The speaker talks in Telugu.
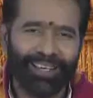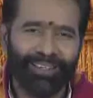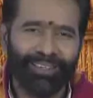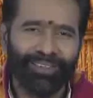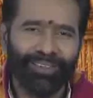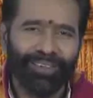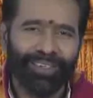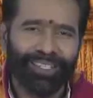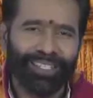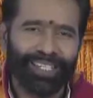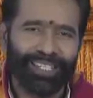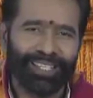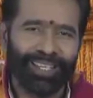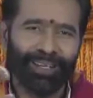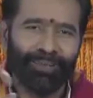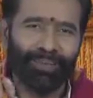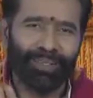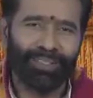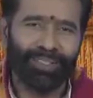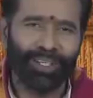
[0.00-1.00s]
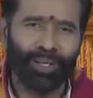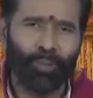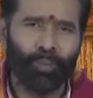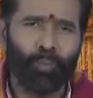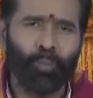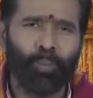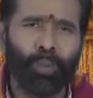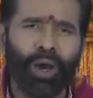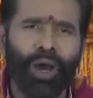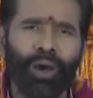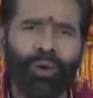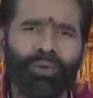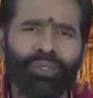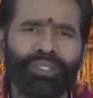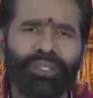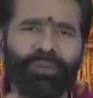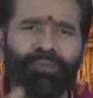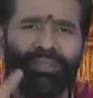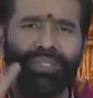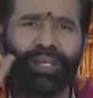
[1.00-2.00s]
చేసాం సీసాలో పెట్టినాం పావు
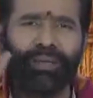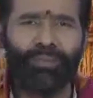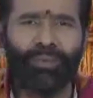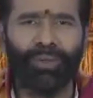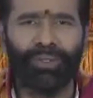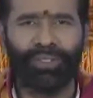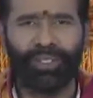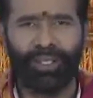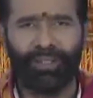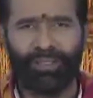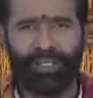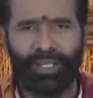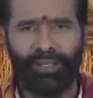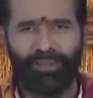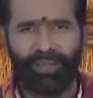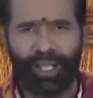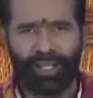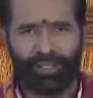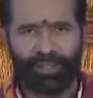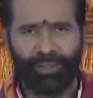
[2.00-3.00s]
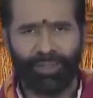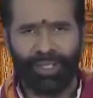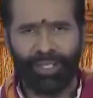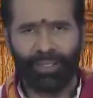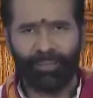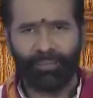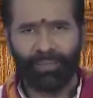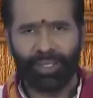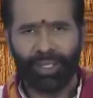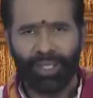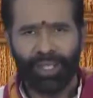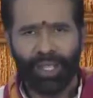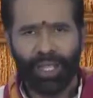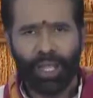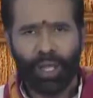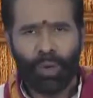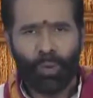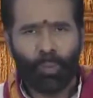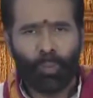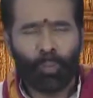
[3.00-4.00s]
చెంచా మోతాదుగా రాసుకోండి
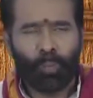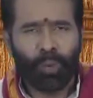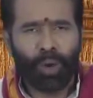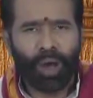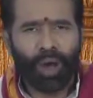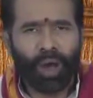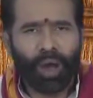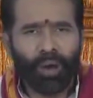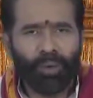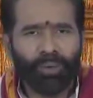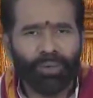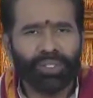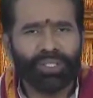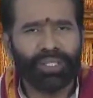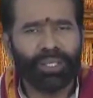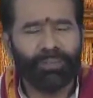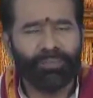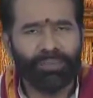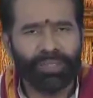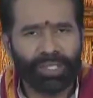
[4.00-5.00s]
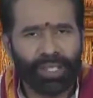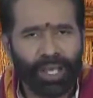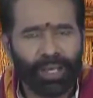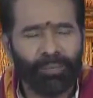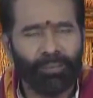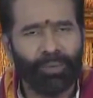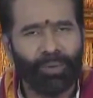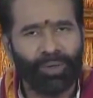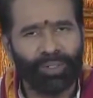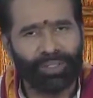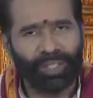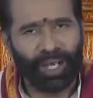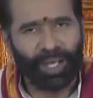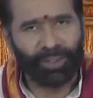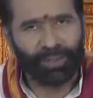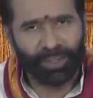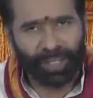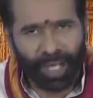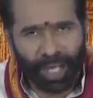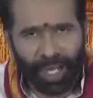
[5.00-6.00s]
పావు చెంచా
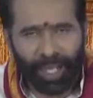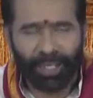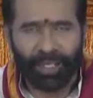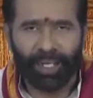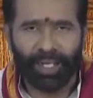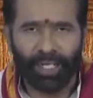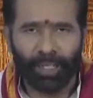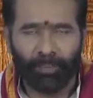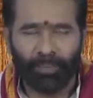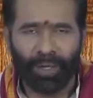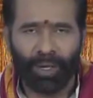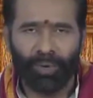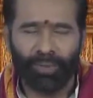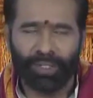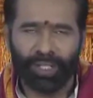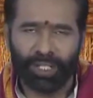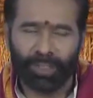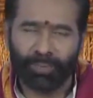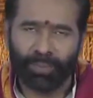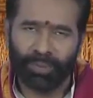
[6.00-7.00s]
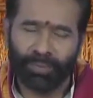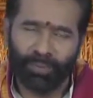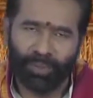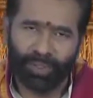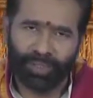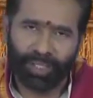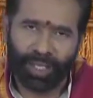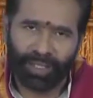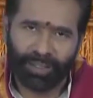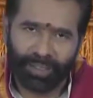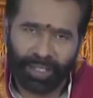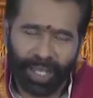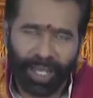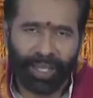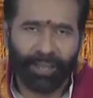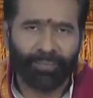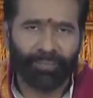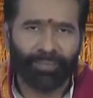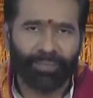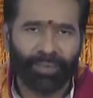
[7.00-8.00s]
మోతాదుగా అంటే పావు టీ స్పూన్
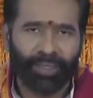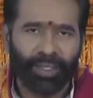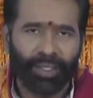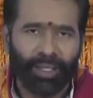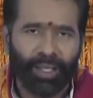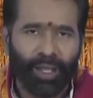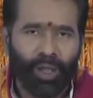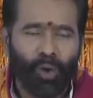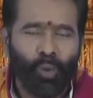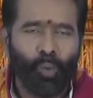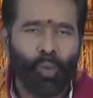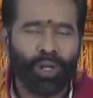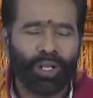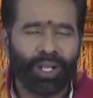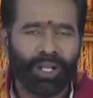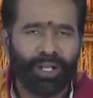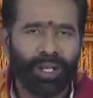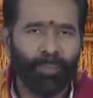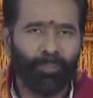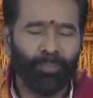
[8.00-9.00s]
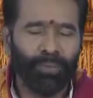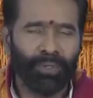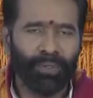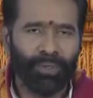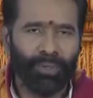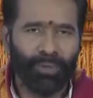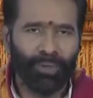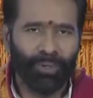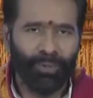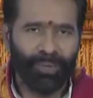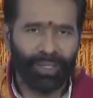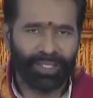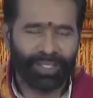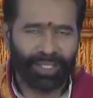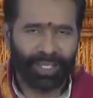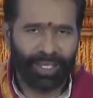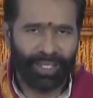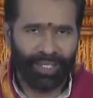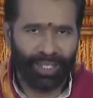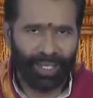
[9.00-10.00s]
మోతాదుగా ఒక కప్పు
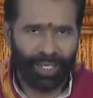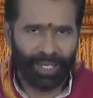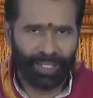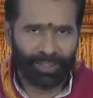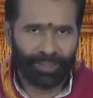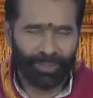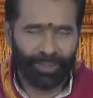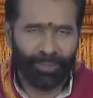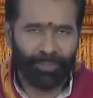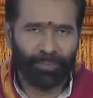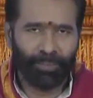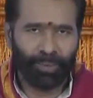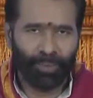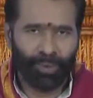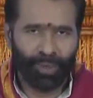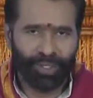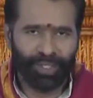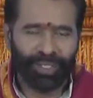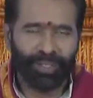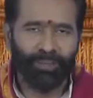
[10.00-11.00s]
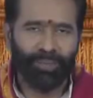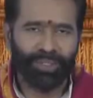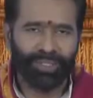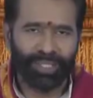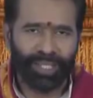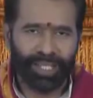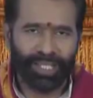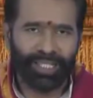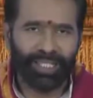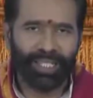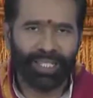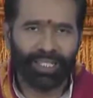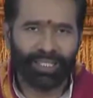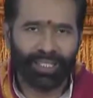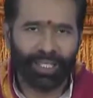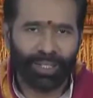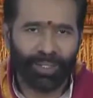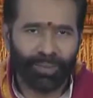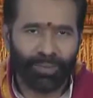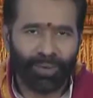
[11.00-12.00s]
గోరువెచ్చని నీళ్లతో భోజనము చేసిన
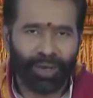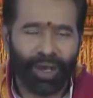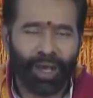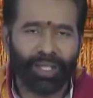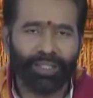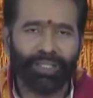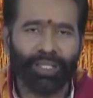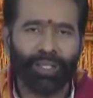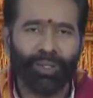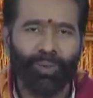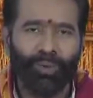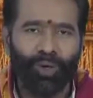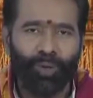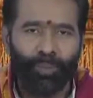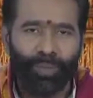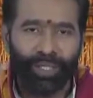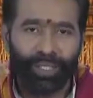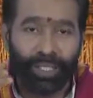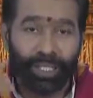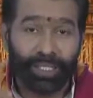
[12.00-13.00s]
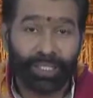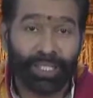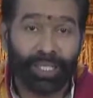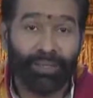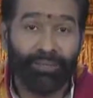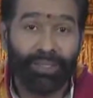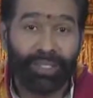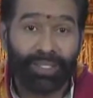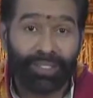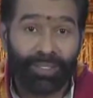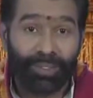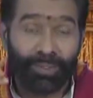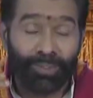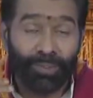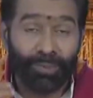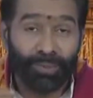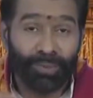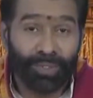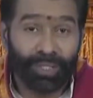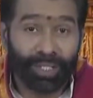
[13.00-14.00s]
తరువాత లోపలికి సేవిస్తూ
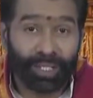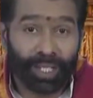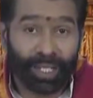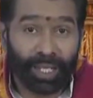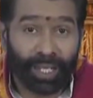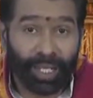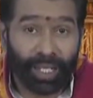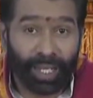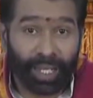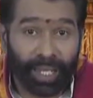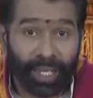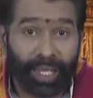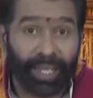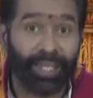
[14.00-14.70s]
ఉంటే